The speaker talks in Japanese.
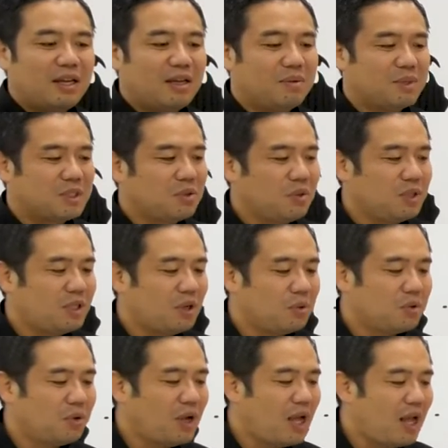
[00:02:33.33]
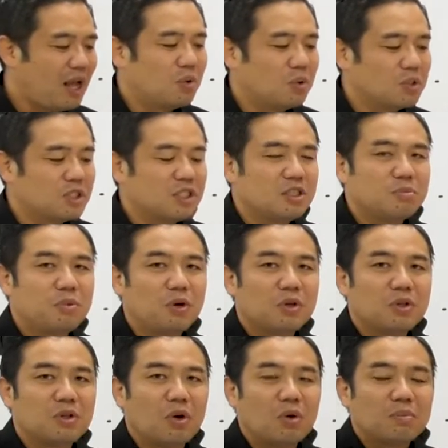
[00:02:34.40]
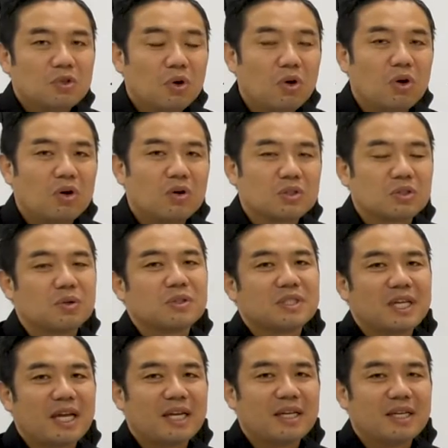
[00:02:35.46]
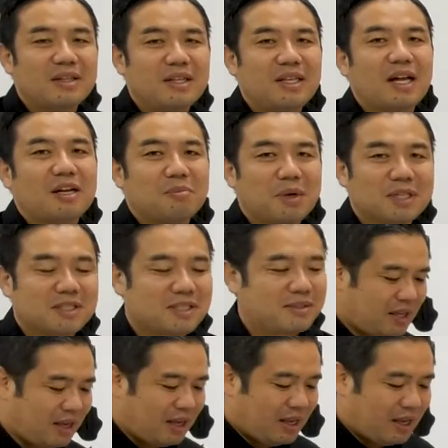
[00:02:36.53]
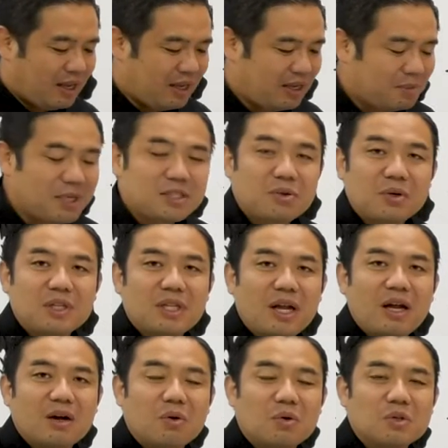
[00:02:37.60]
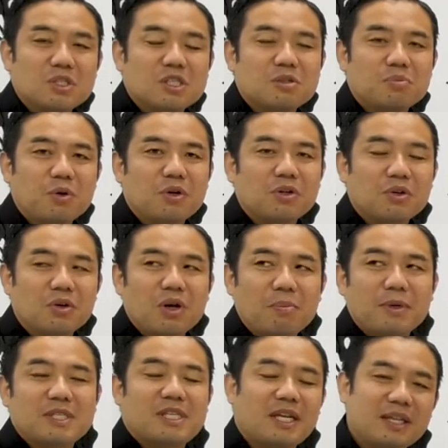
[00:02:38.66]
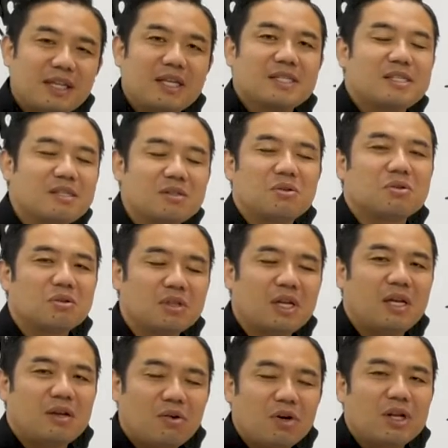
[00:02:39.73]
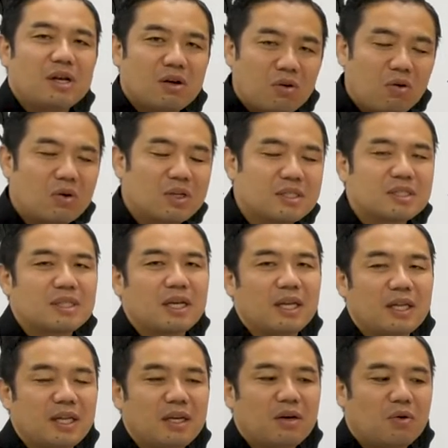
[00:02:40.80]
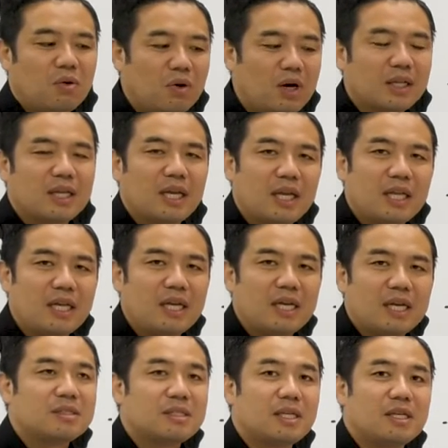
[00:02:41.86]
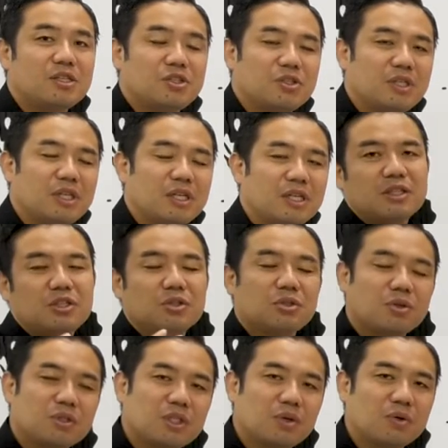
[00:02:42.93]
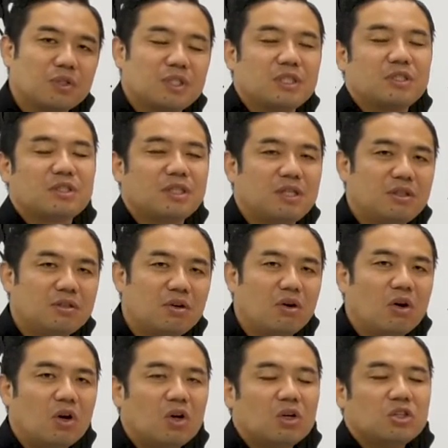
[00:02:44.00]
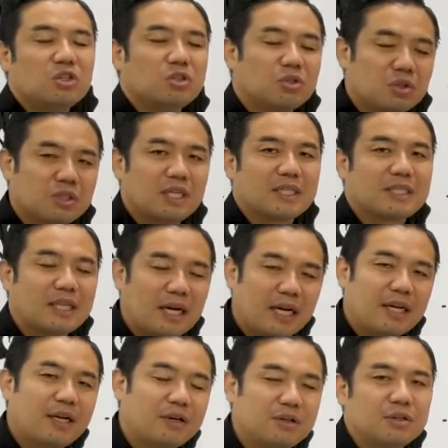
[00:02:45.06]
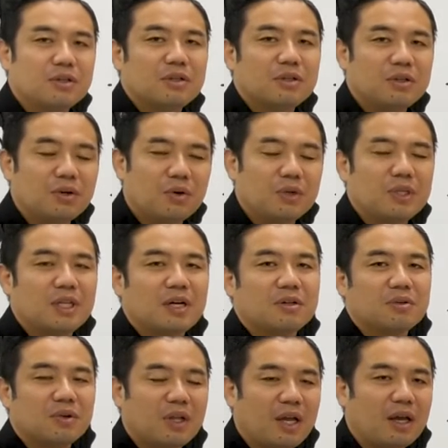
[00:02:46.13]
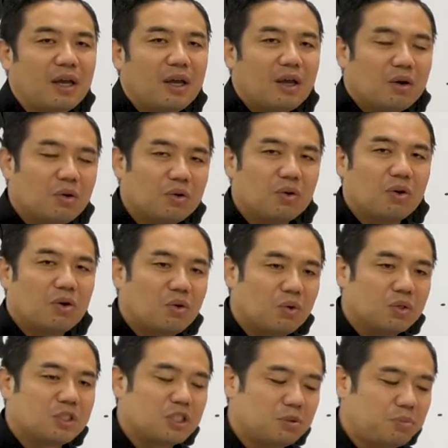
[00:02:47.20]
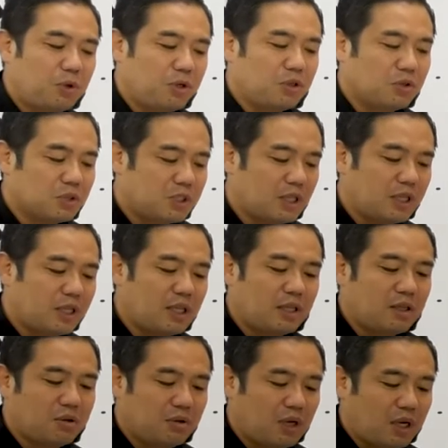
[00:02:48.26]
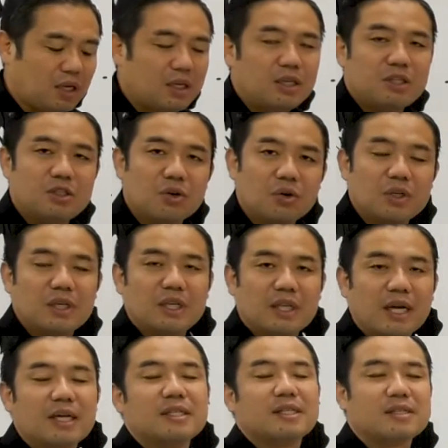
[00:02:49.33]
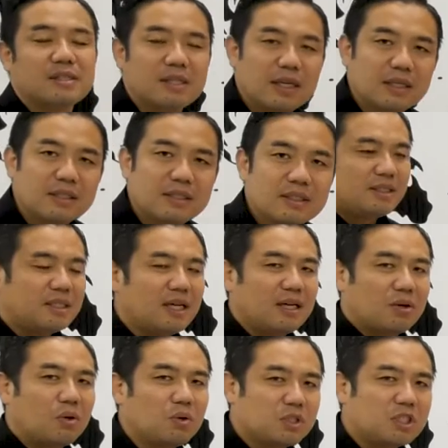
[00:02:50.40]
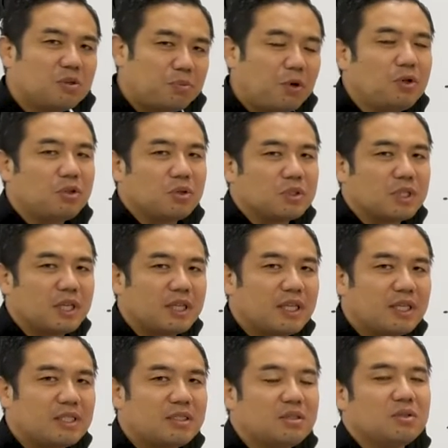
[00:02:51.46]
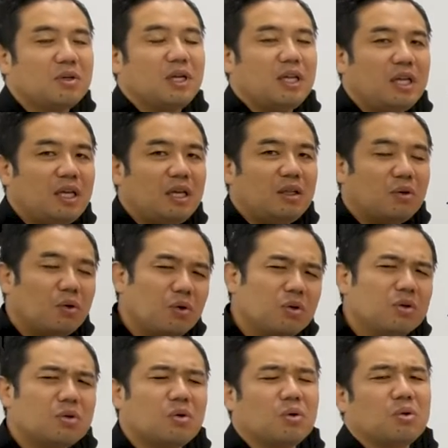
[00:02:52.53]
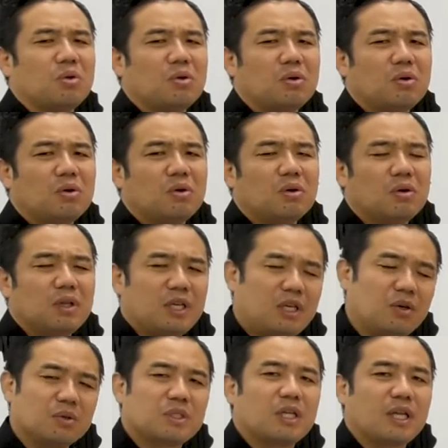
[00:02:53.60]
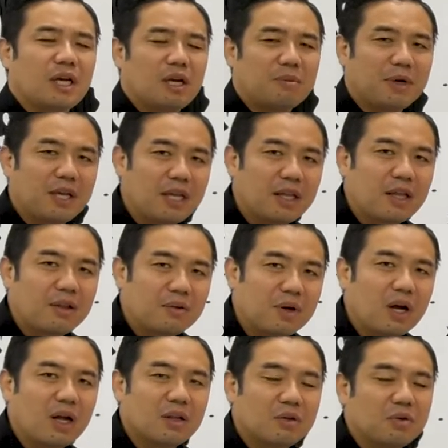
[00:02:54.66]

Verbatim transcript: まあ、そういったことがコーチングポイントの存在になります。で、えー、まあそういったコーチングポイントをやっぱり設定することでより効率的に効果的に選手に習得してほしいスキルを習得させてあげれるようになるので、このコーチングポイントの設定っていうのは非常に大切です。じゃあ、コーチングポイントを設定するときに、どういうことに気をつけなければいけないのか